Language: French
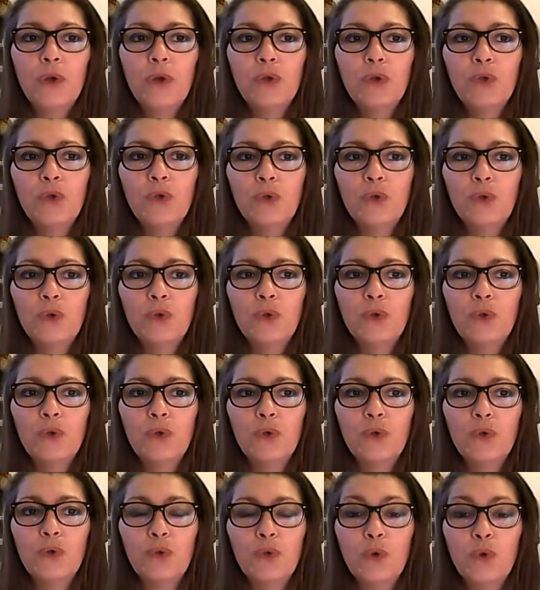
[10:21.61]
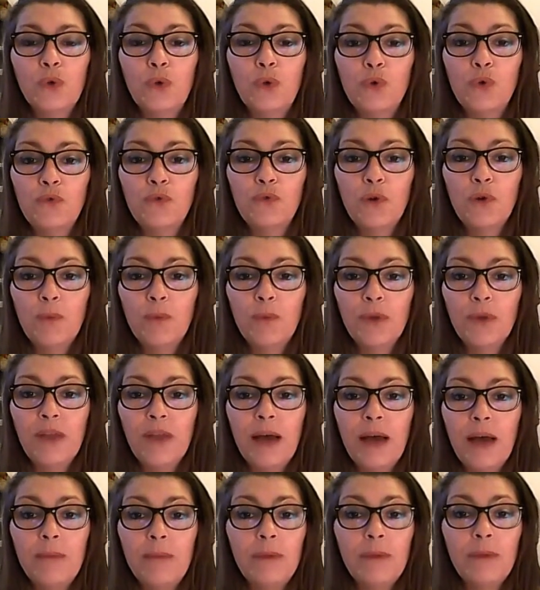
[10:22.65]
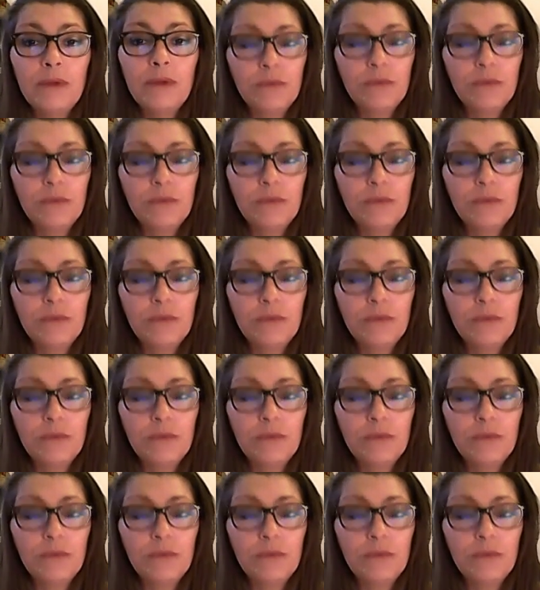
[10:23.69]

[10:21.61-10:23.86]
ce recouvrement d'âme.